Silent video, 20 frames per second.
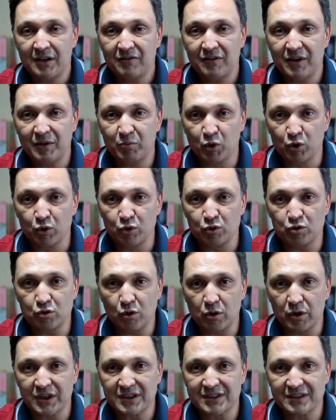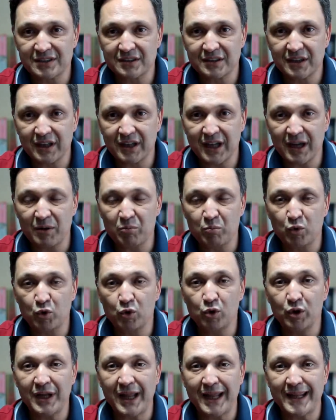Ve bunun sonrasında da
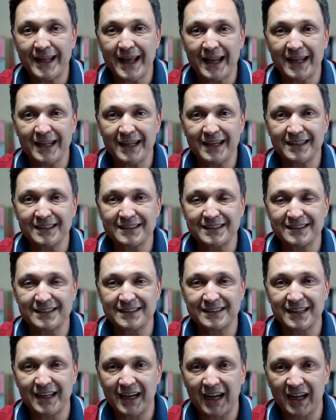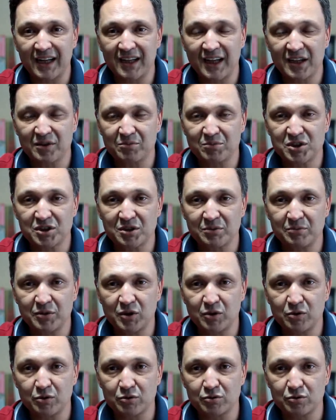bunun nedenlerini sizlere anlatmıştım
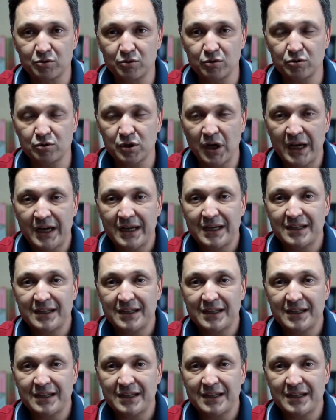biliyorsunuz.